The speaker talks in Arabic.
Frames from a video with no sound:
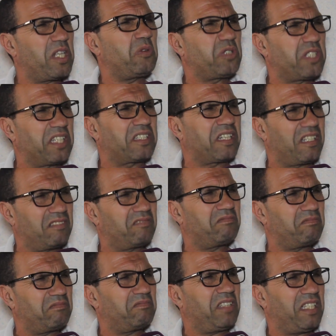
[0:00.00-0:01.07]
تيقول شي هضره
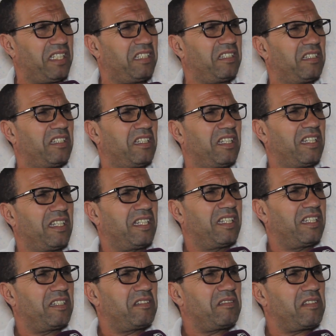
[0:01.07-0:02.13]
يعني بحالاش
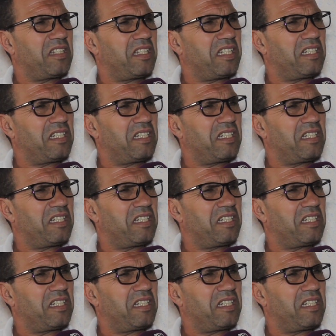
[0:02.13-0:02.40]
هاد الهضره